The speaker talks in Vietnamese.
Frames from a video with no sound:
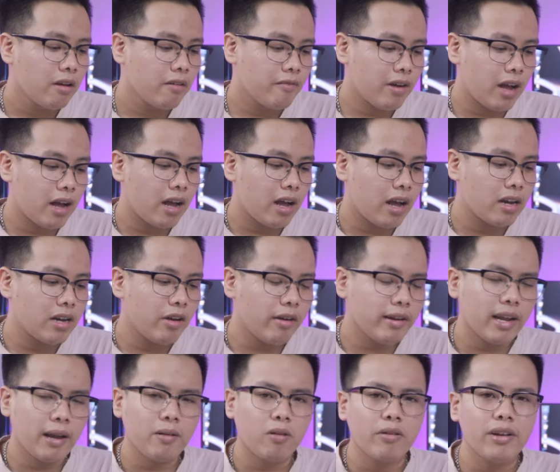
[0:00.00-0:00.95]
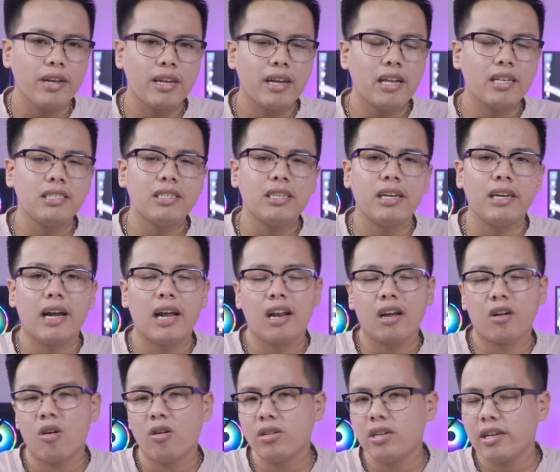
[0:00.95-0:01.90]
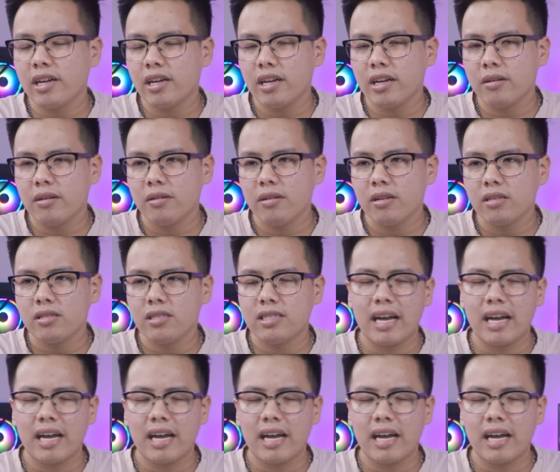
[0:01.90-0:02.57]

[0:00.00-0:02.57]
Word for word: Và nếu anh em có ý kiến gì hay là có những cái